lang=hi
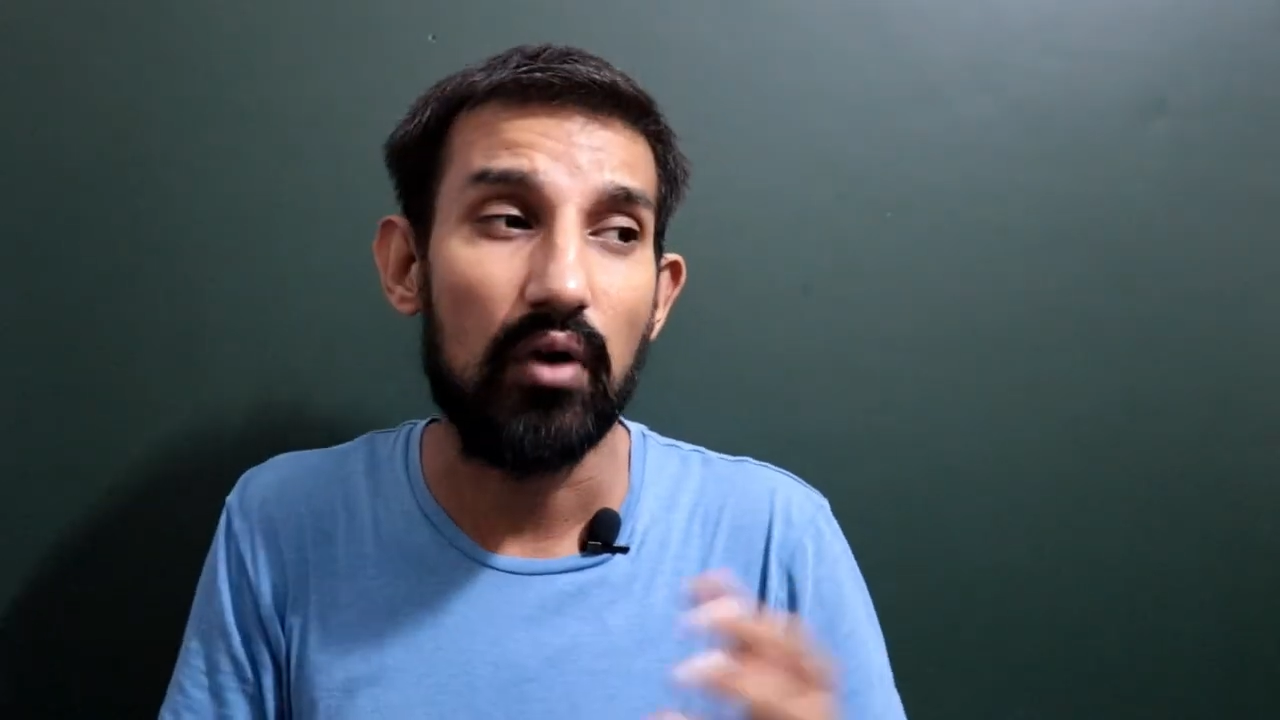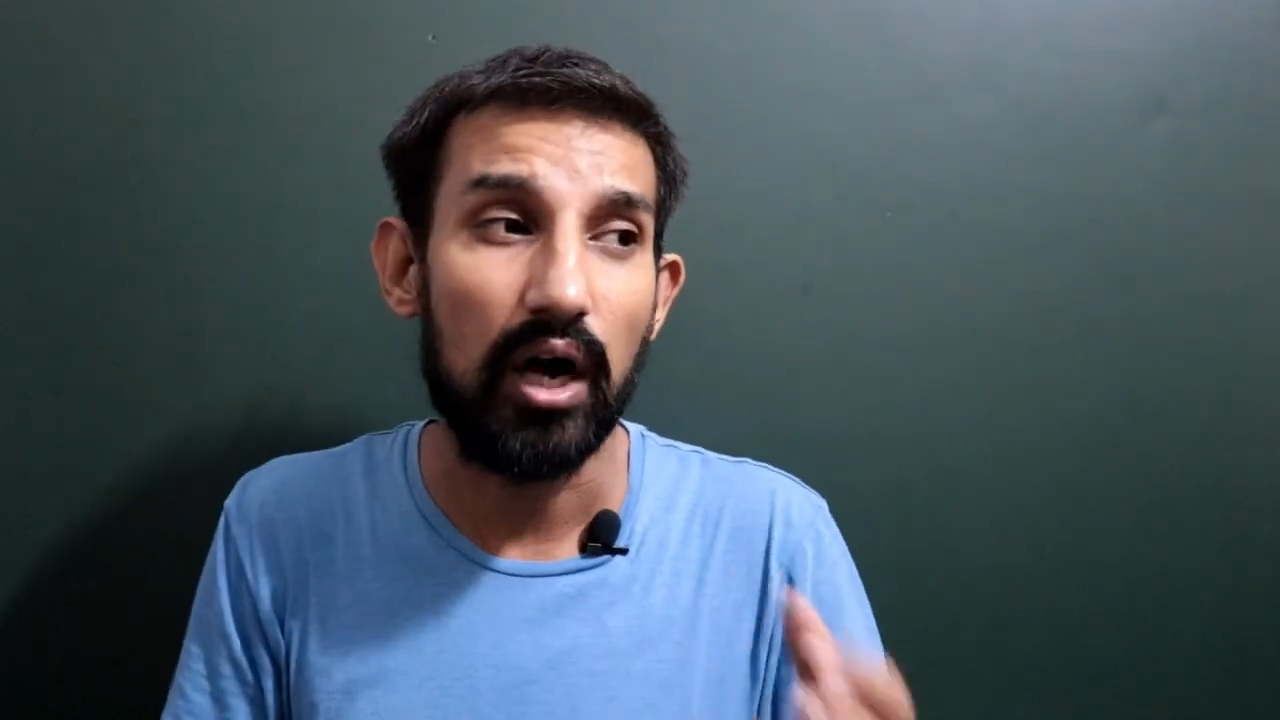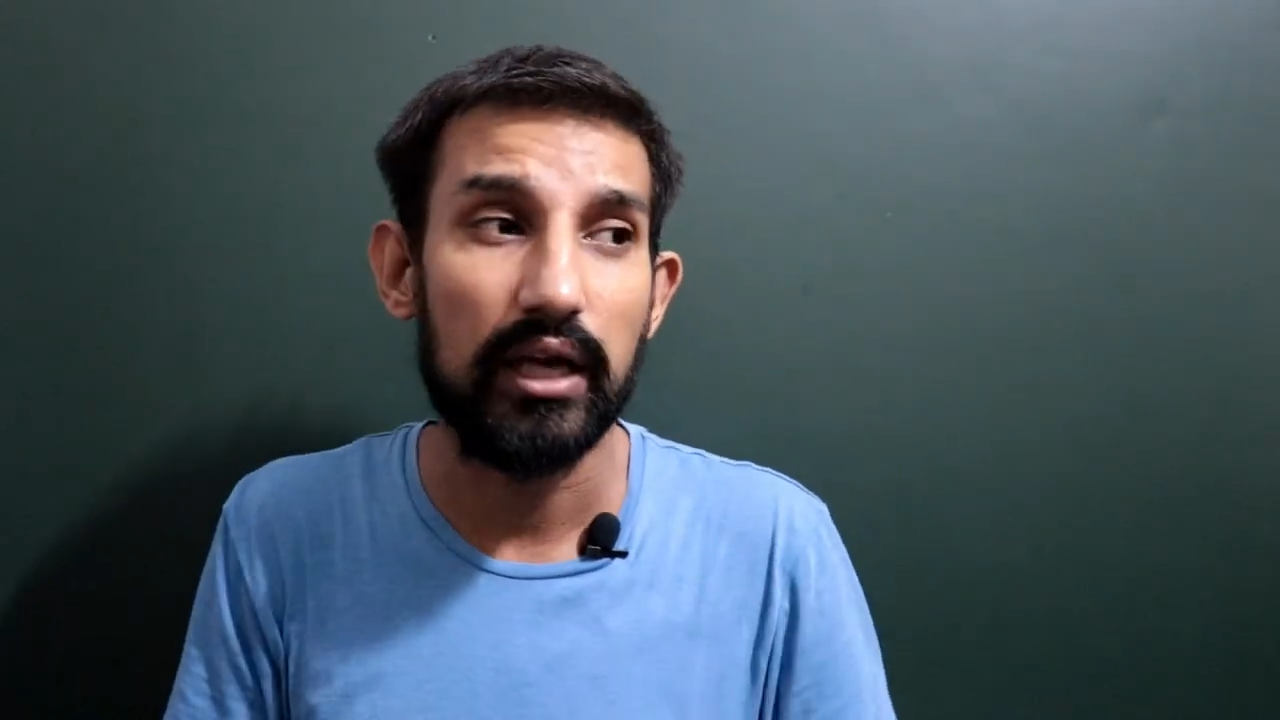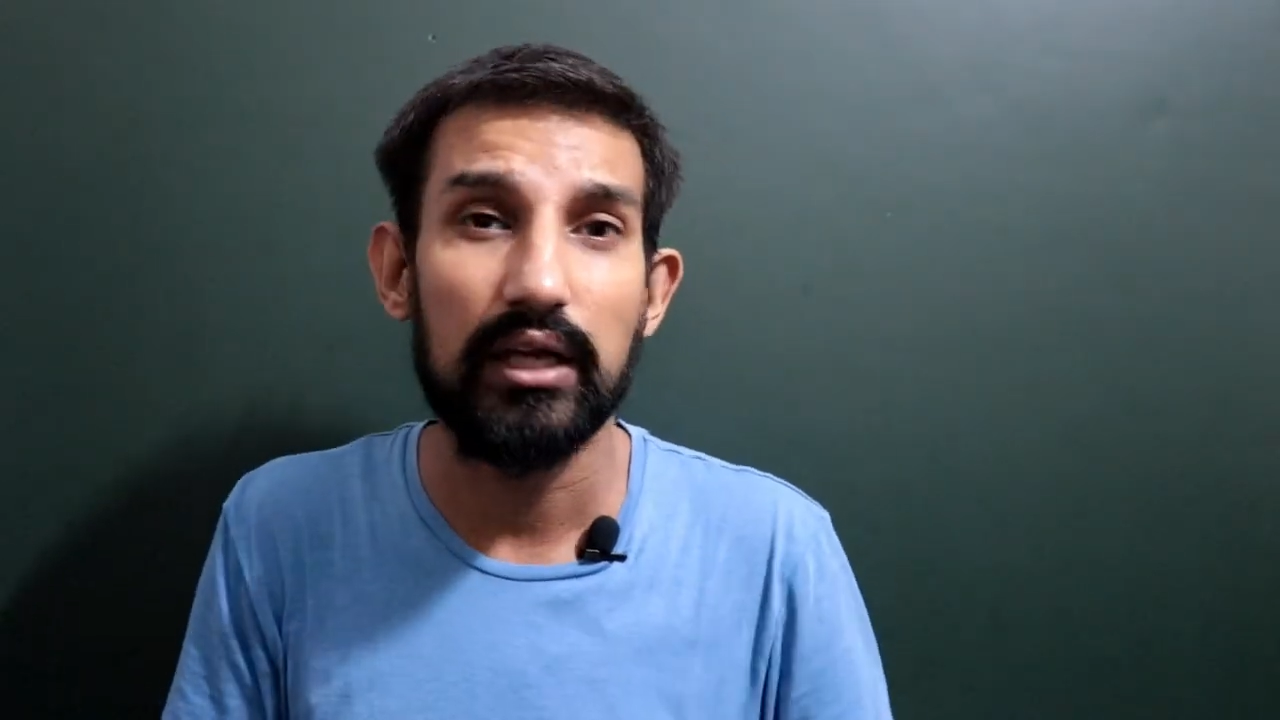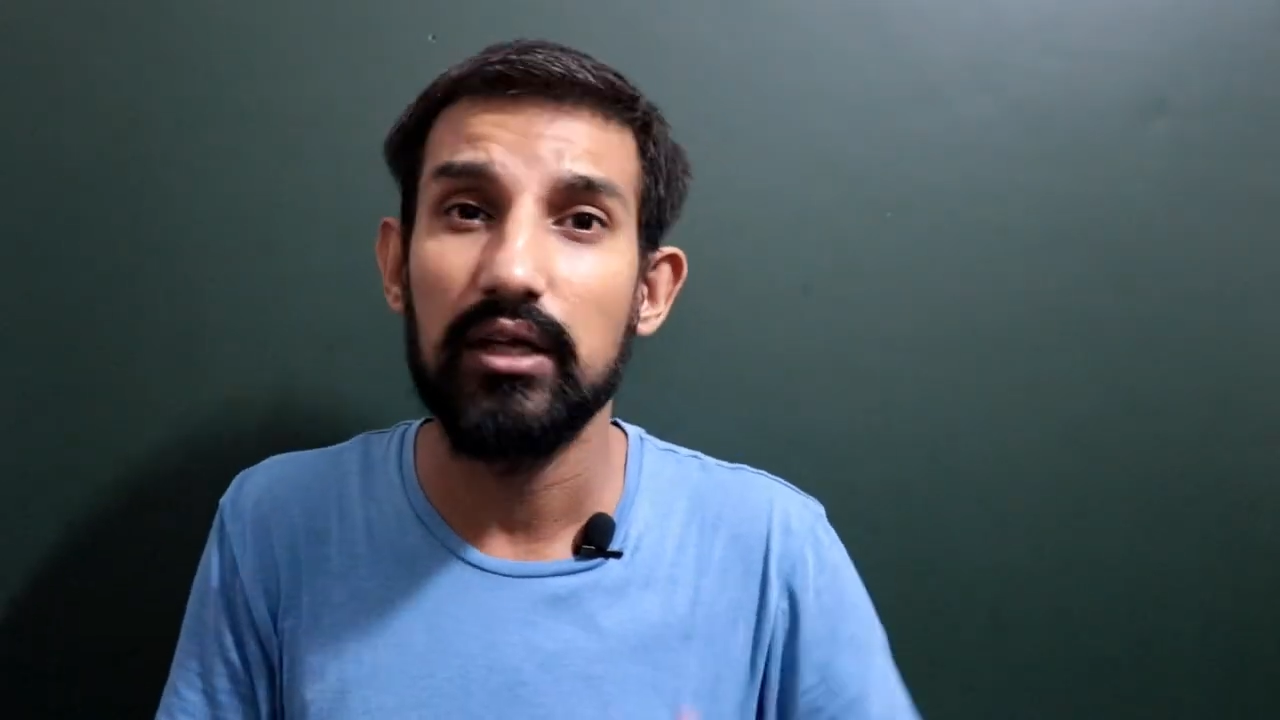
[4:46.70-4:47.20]
वो
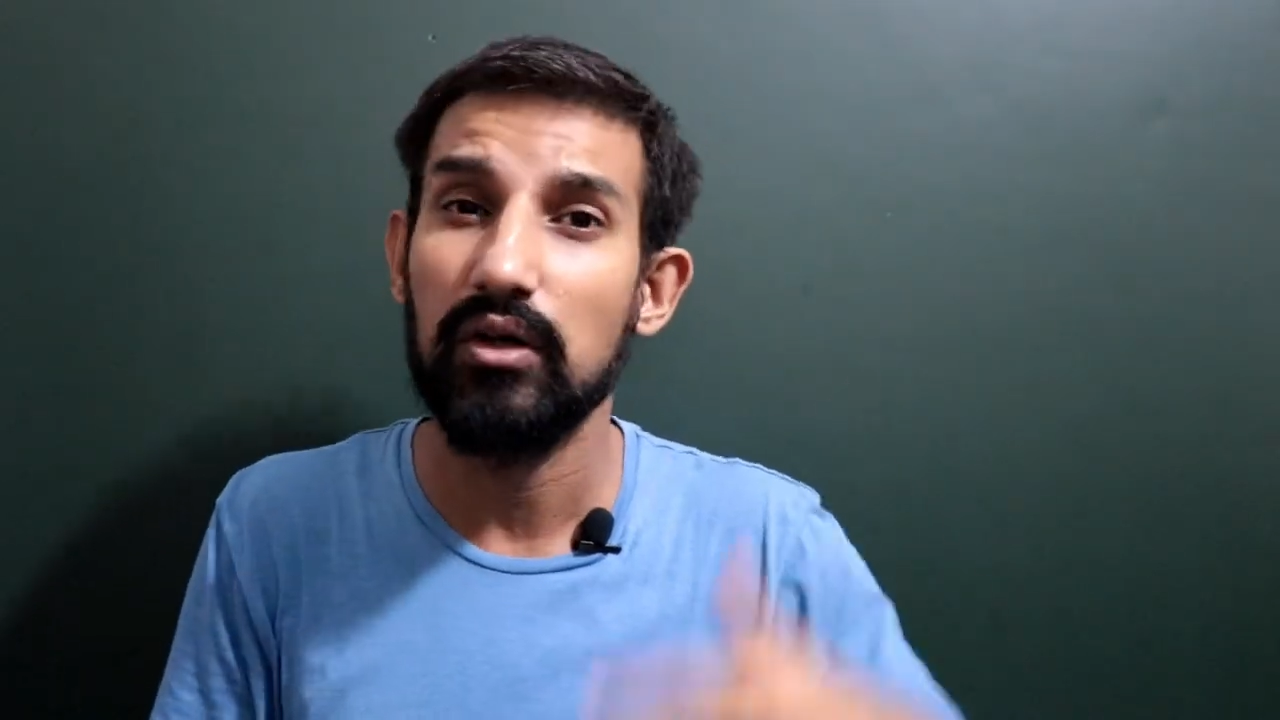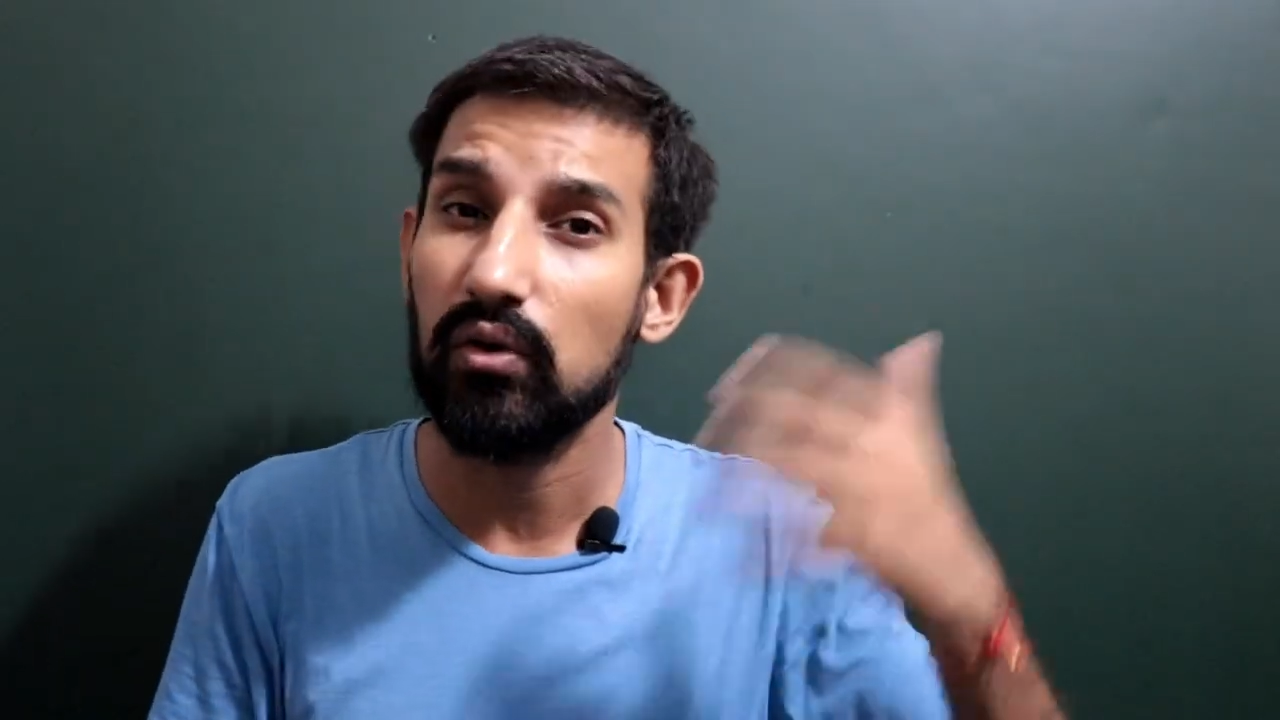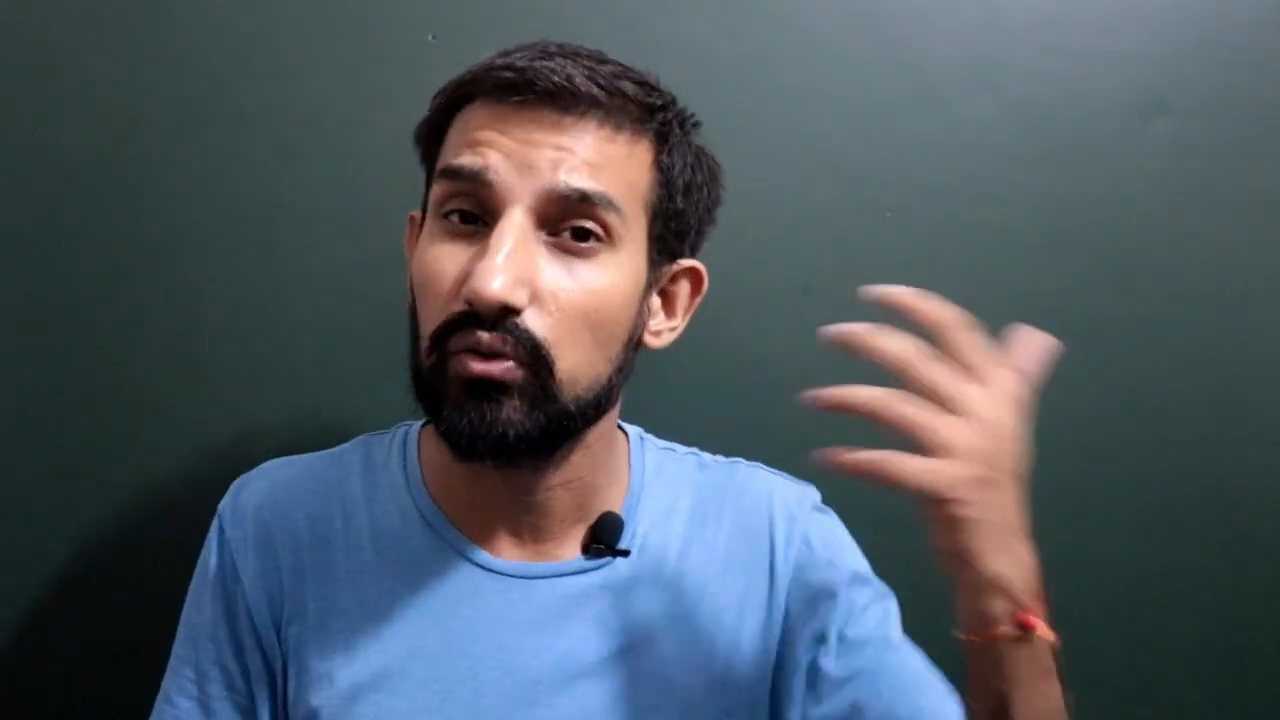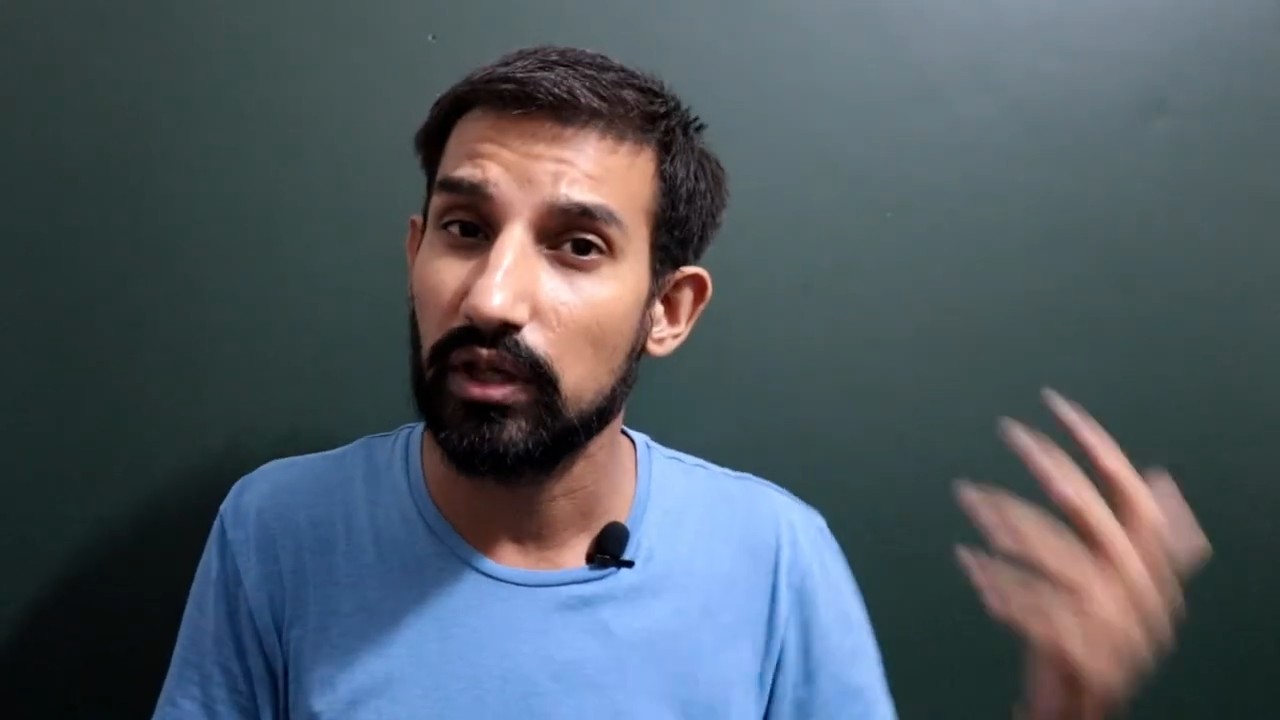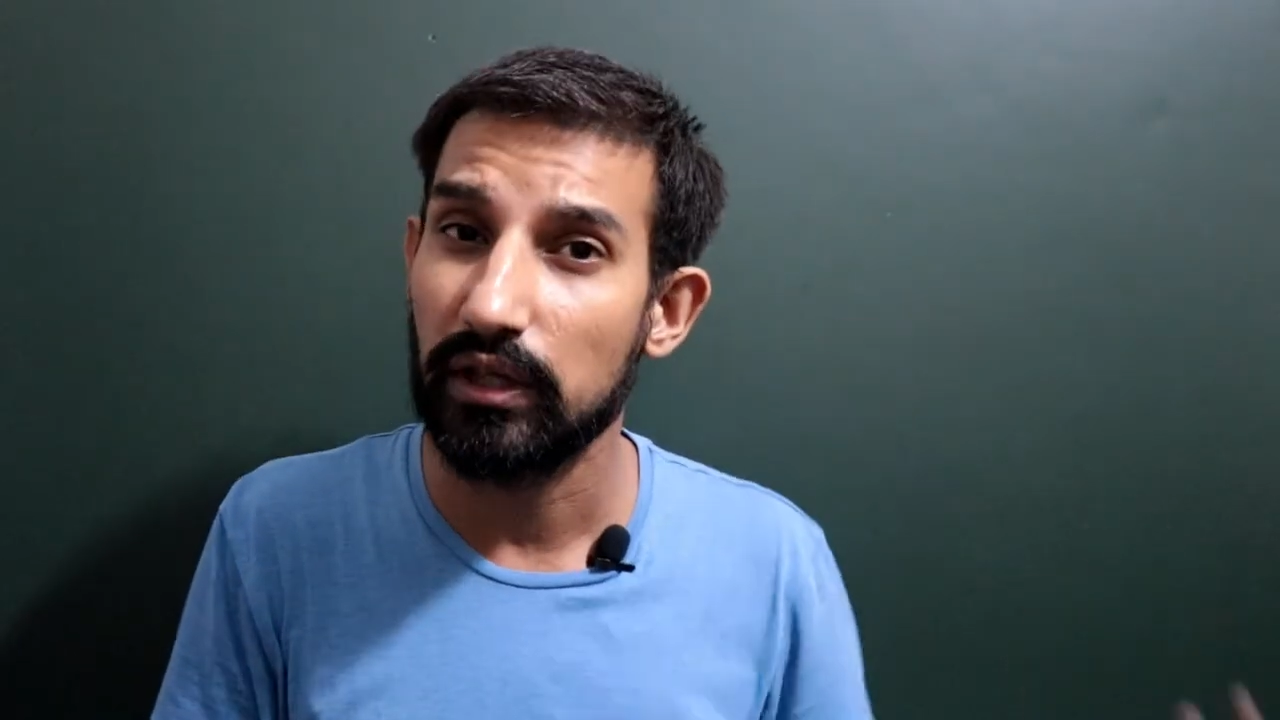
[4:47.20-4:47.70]
आएगी
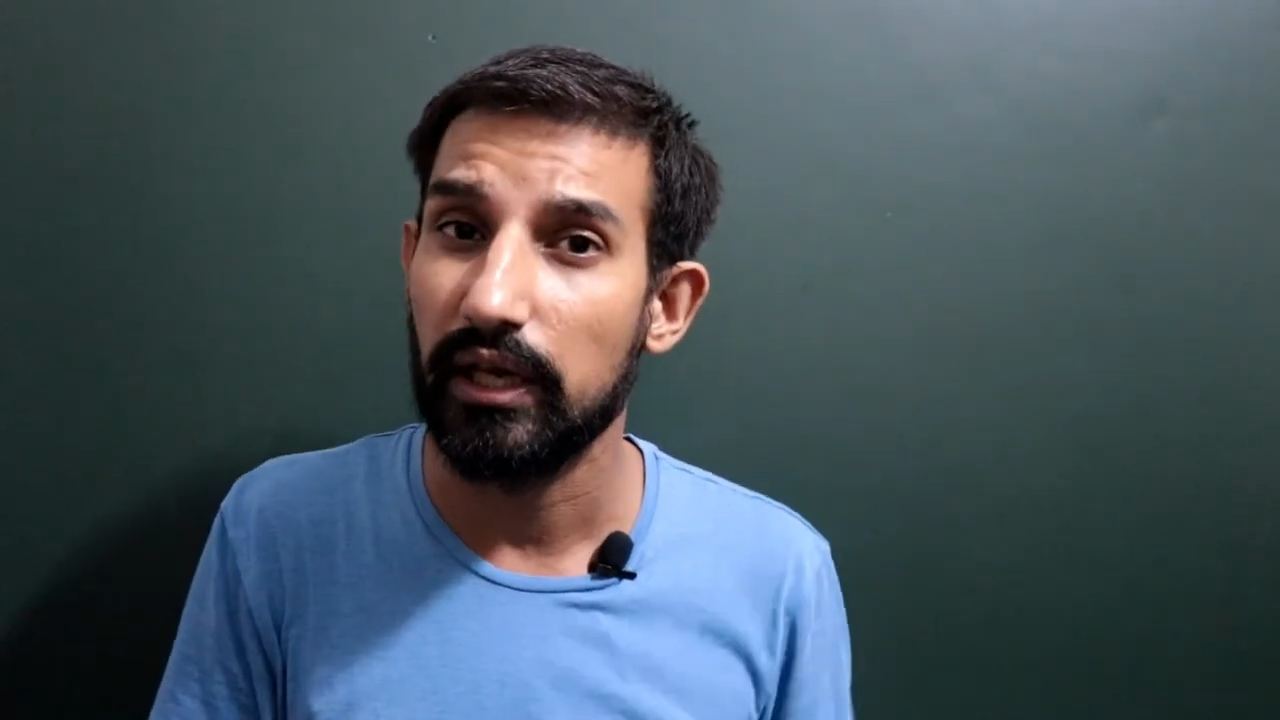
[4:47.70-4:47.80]
लोग उसे